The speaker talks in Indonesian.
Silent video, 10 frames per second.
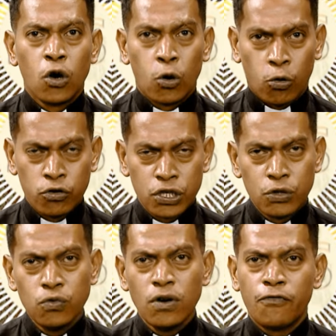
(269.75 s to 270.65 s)

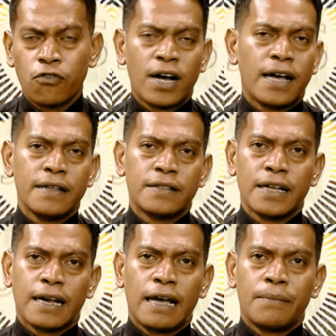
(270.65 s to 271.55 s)
continua fohan e kelamar,
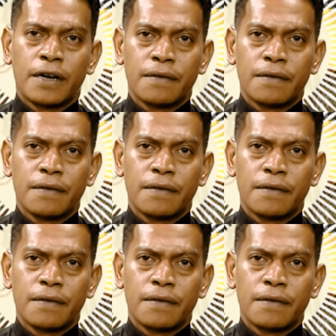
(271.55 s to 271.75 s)
kontinua